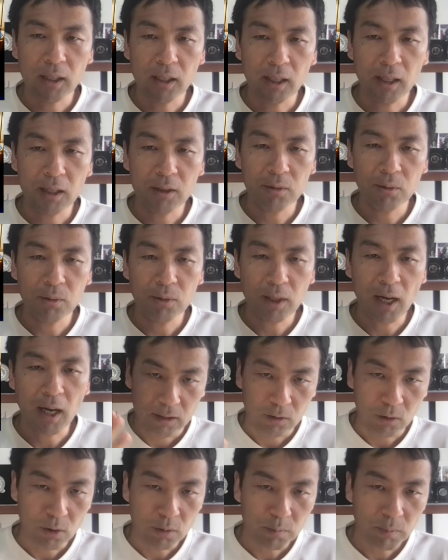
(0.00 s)
加可能な
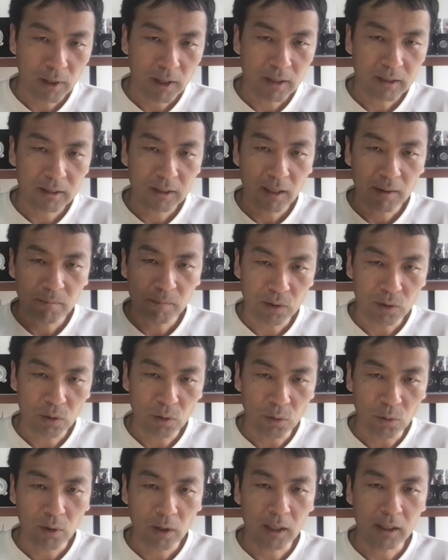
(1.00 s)
コインパレスさん
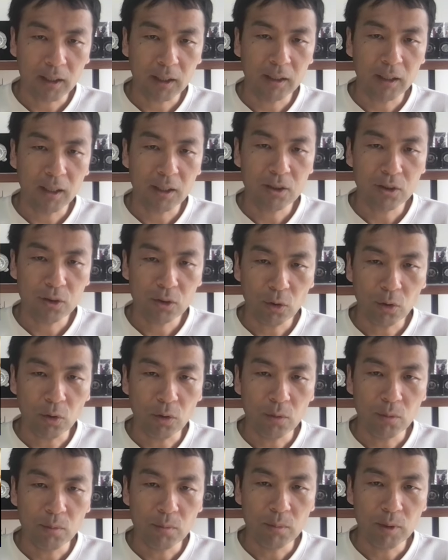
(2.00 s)
の方たちと
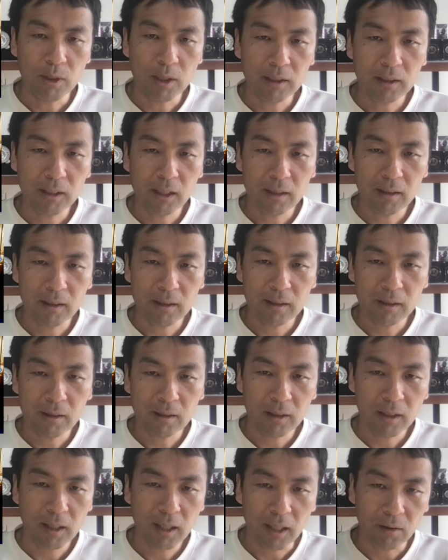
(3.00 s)
皆さん
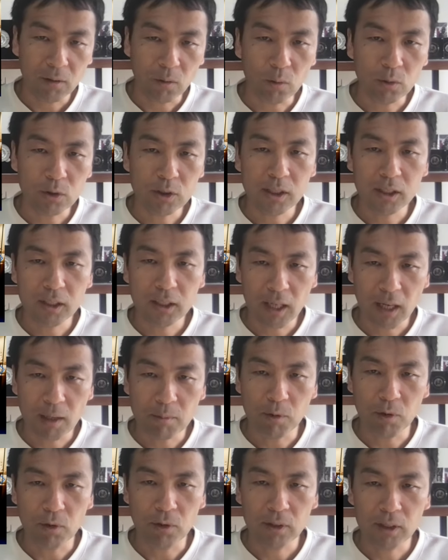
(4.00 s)
で懇親会
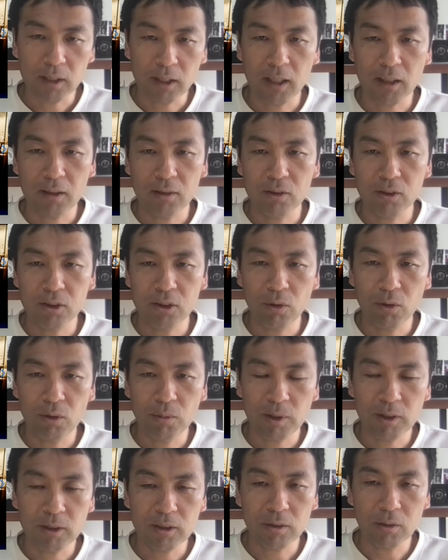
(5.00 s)
も企画しており
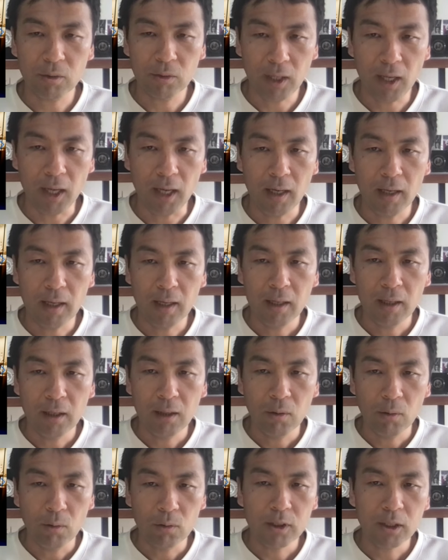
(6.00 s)
ますので、
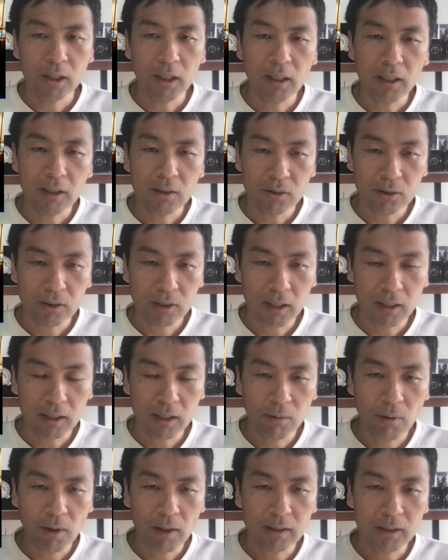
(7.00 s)
お時間が許す
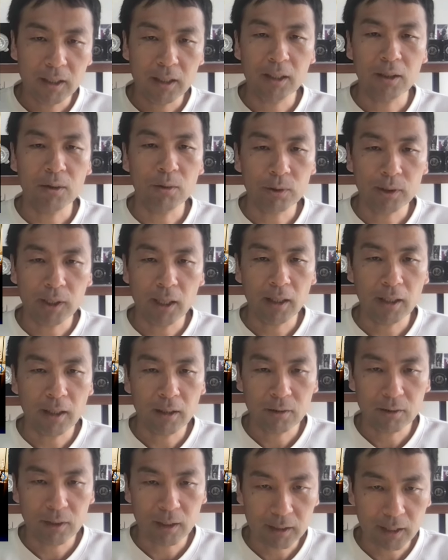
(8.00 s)
方はぜひご参加
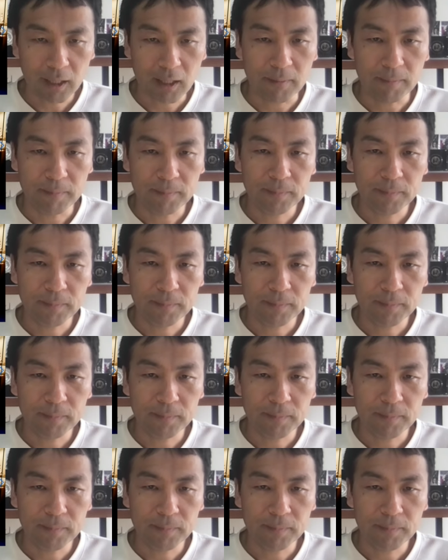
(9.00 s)
ください。